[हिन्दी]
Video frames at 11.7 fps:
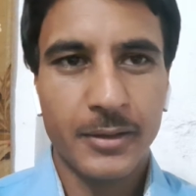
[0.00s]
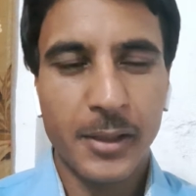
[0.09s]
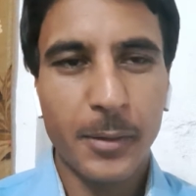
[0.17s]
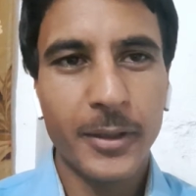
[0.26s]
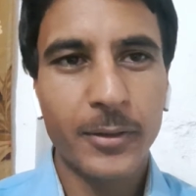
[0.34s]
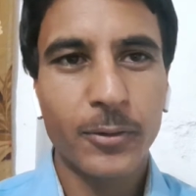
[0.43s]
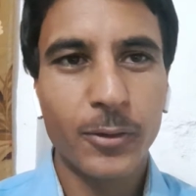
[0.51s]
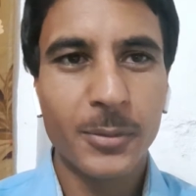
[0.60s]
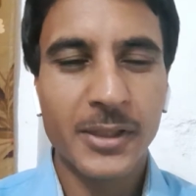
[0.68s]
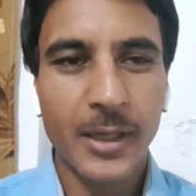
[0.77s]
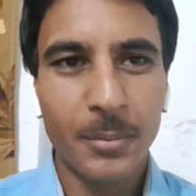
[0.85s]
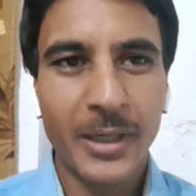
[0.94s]
अल्लाम
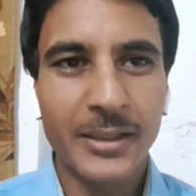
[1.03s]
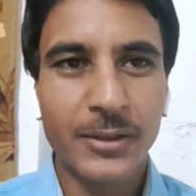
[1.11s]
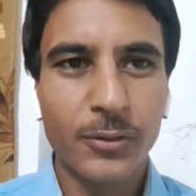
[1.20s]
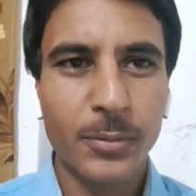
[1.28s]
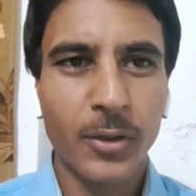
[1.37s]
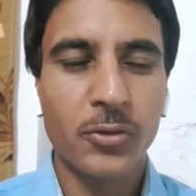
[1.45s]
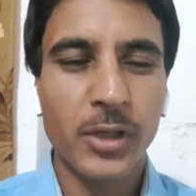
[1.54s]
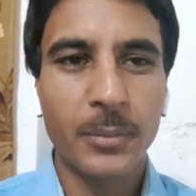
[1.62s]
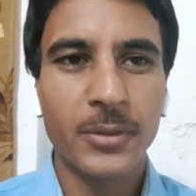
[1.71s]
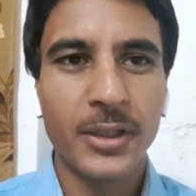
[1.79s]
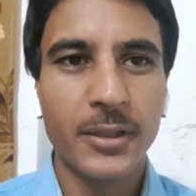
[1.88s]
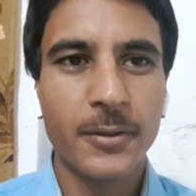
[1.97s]
इस्लामाबाद न्यूज़ में खुश
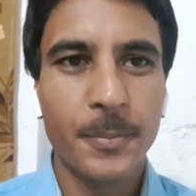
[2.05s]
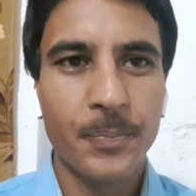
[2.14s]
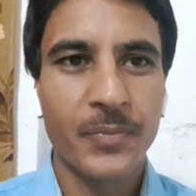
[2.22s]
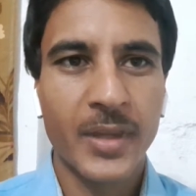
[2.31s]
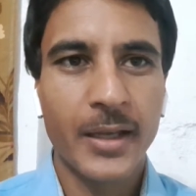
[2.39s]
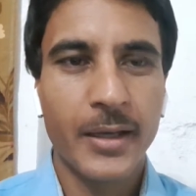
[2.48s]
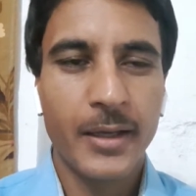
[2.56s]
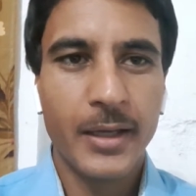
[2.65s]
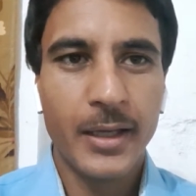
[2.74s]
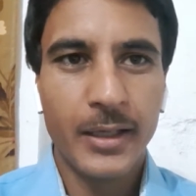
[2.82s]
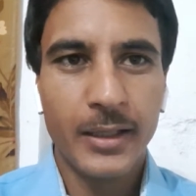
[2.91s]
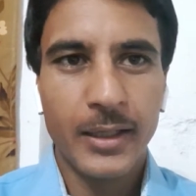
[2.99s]
आमदीद
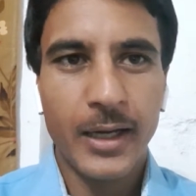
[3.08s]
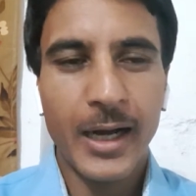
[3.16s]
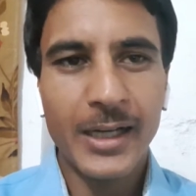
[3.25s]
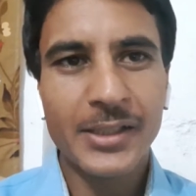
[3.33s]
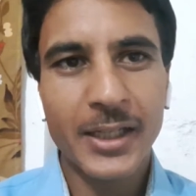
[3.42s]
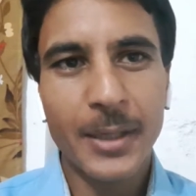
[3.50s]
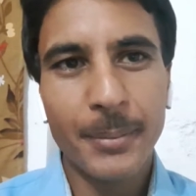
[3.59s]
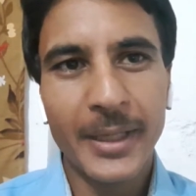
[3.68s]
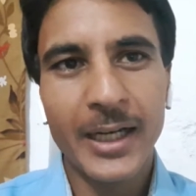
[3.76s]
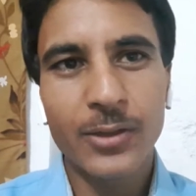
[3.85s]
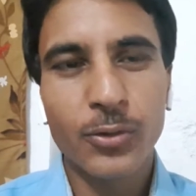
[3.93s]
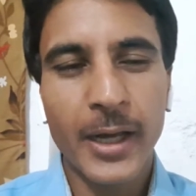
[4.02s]
आज का
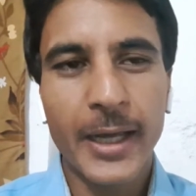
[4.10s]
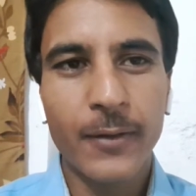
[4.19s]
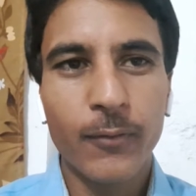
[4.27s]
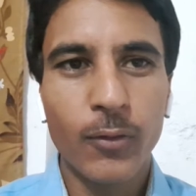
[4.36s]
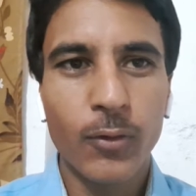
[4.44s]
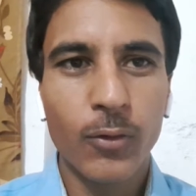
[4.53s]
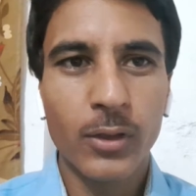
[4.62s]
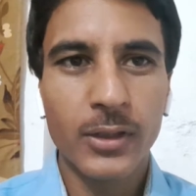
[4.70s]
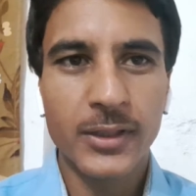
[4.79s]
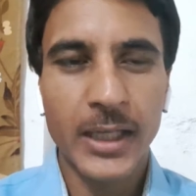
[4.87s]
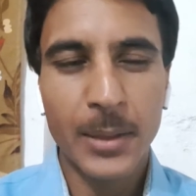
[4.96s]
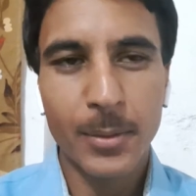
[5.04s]
मेला जो है वो
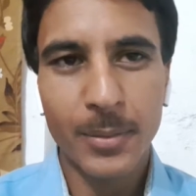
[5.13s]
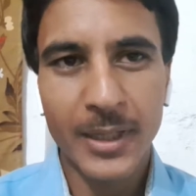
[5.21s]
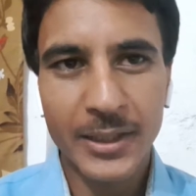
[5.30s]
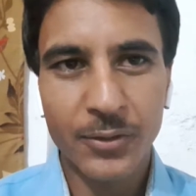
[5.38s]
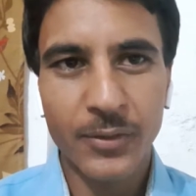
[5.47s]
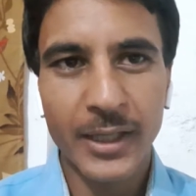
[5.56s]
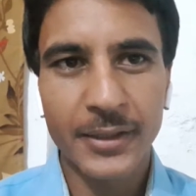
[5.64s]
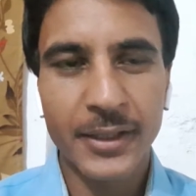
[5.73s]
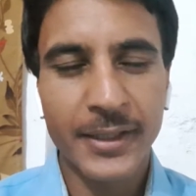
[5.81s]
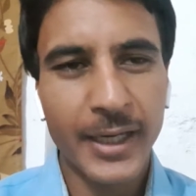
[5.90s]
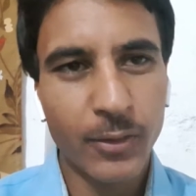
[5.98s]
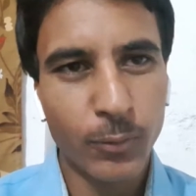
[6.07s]
इस्लामाबाद यूनाइटेड
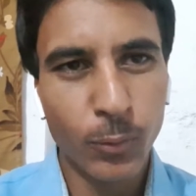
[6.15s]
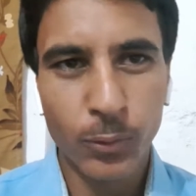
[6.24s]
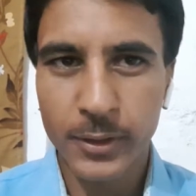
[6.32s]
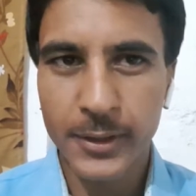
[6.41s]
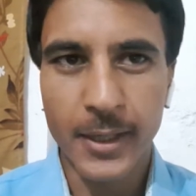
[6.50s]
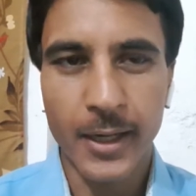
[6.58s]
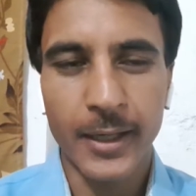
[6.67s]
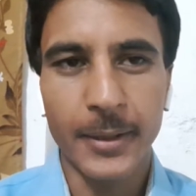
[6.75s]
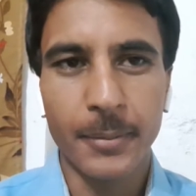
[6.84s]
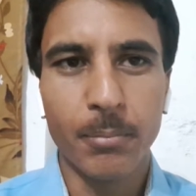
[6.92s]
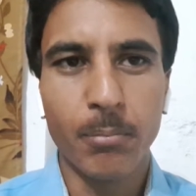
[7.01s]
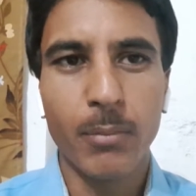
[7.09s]
ने लूट लिया है
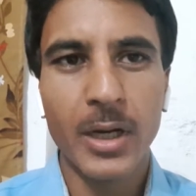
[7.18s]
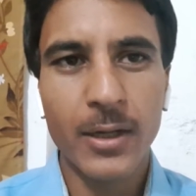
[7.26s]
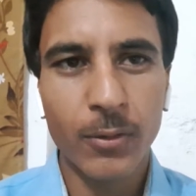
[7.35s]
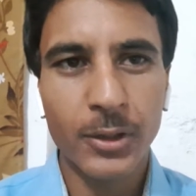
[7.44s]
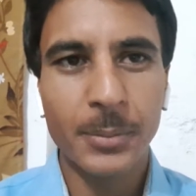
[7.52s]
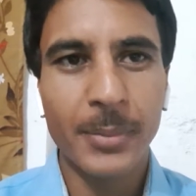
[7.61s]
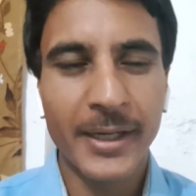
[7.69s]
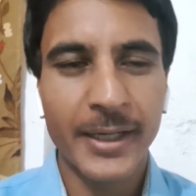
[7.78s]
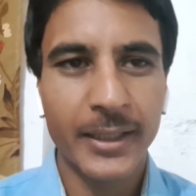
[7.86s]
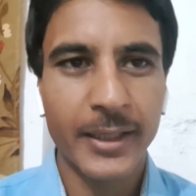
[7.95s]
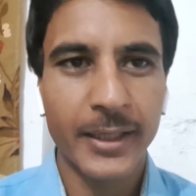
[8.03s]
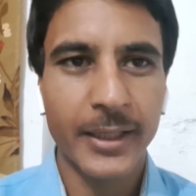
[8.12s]
मंडरों की
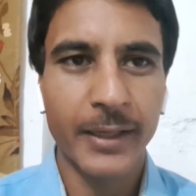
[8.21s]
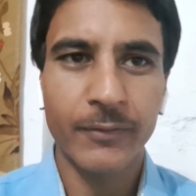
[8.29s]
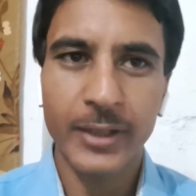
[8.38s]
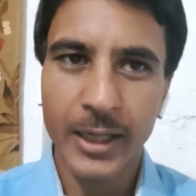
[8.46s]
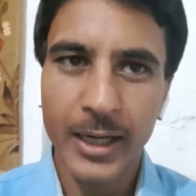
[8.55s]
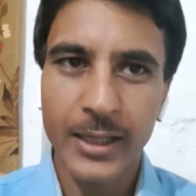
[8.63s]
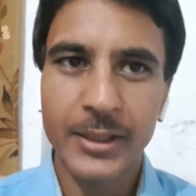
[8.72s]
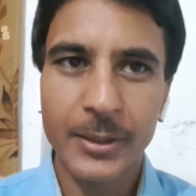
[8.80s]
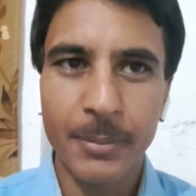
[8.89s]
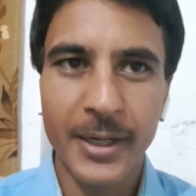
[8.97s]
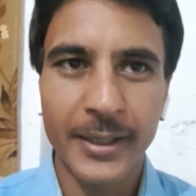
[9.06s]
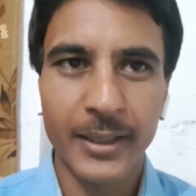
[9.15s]
बैटिंग देखें इफ्तार की
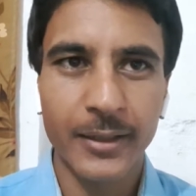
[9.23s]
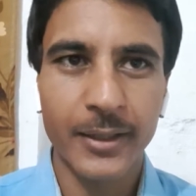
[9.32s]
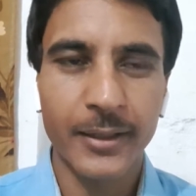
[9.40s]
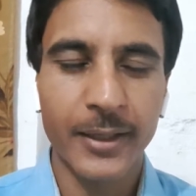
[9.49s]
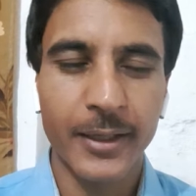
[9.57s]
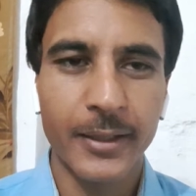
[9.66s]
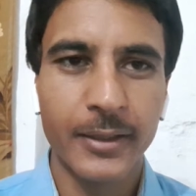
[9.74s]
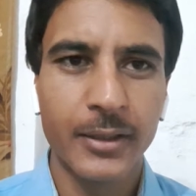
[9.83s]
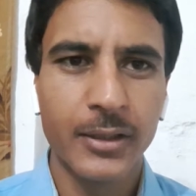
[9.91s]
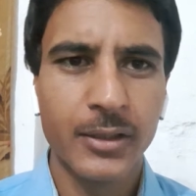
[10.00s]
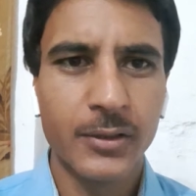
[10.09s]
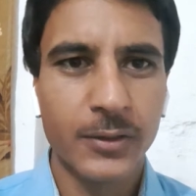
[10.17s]
बैटिंग देखें
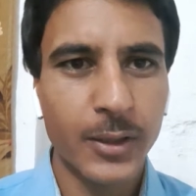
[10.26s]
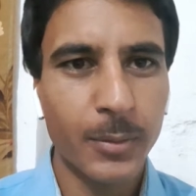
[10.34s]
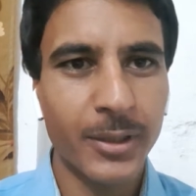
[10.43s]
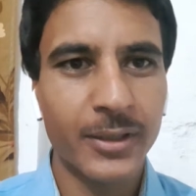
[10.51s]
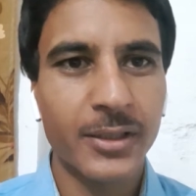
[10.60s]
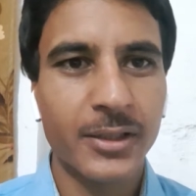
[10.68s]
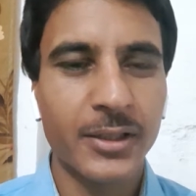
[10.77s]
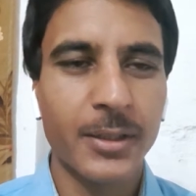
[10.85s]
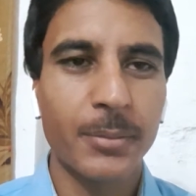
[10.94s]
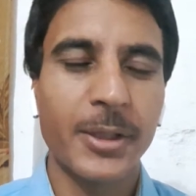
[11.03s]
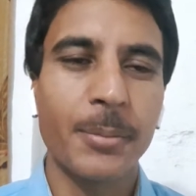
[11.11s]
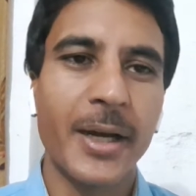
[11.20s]
ज़बरदस्त
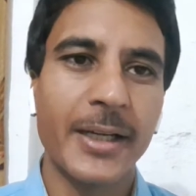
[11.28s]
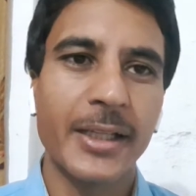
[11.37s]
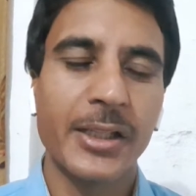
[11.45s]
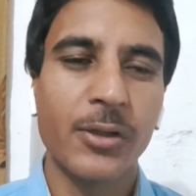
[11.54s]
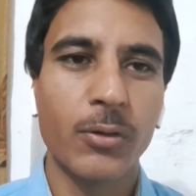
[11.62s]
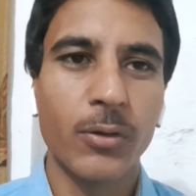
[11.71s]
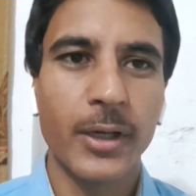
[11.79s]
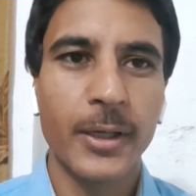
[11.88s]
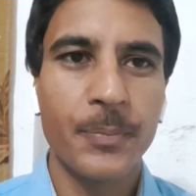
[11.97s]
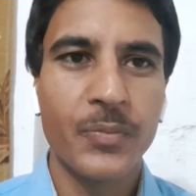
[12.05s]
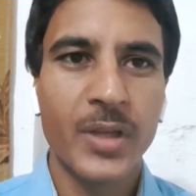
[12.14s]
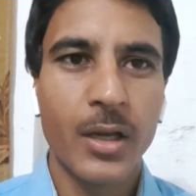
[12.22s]
किस्म की बैटिंग की उन्होंने
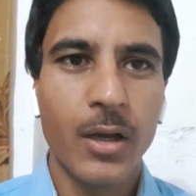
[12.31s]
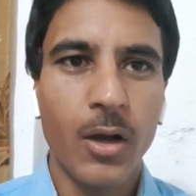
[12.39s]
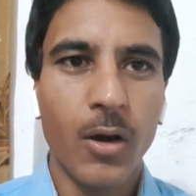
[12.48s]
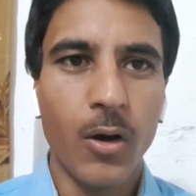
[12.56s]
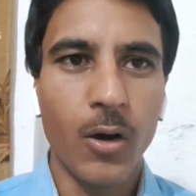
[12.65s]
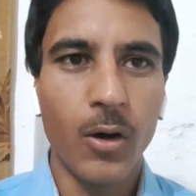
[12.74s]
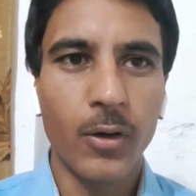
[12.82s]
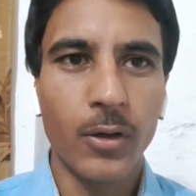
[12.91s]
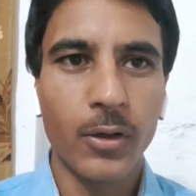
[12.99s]
और